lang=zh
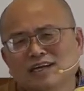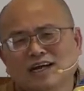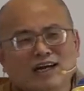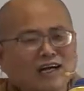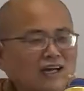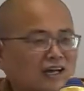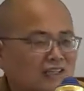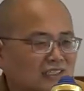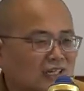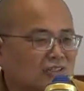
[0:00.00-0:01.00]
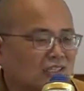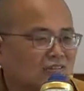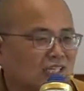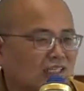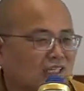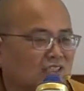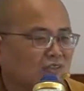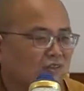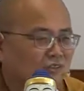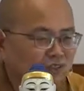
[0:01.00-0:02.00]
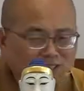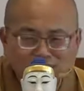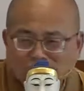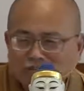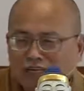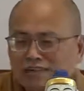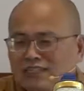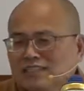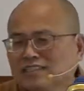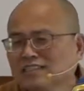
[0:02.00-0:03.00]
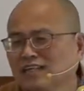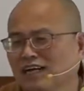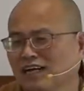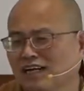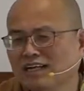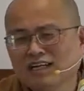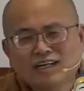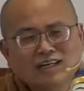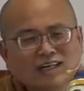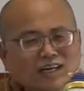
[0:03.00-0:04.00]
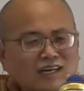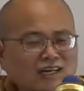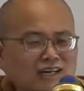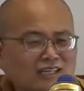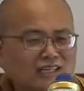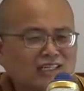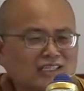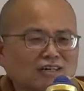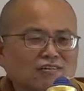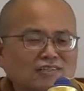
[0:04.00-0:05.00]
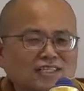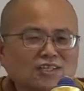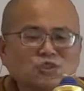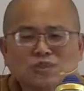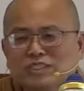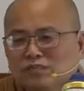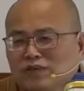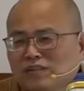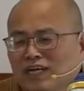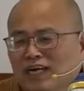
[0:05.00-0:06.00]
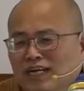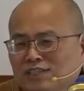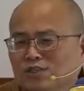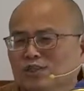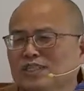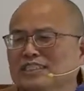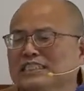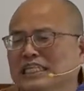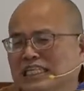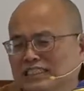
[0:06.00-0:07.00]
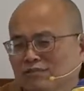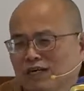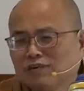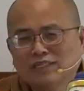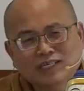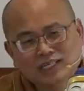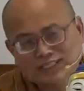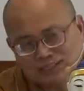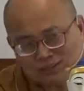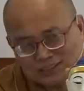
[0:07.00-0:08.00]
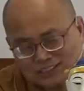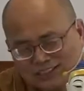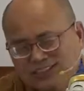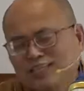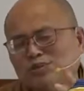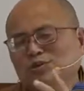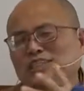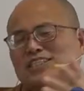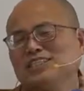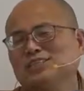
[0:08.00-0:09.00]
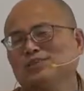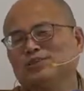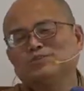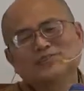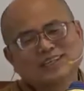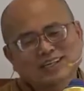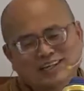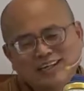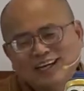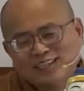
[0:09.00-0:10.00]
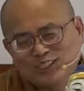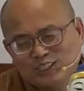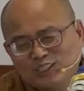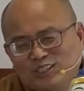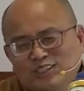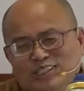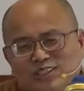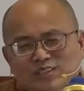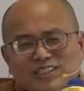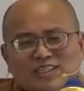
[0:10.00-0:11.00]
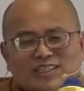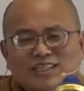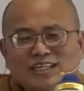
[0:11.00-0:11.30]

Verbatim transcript: 啊，你要消灾延寿，就要施法会，啊啊，那你要你要做什么啊？就有各式各样的法会啊。你要祈，现在很多在祈雨啊，祈雨有这个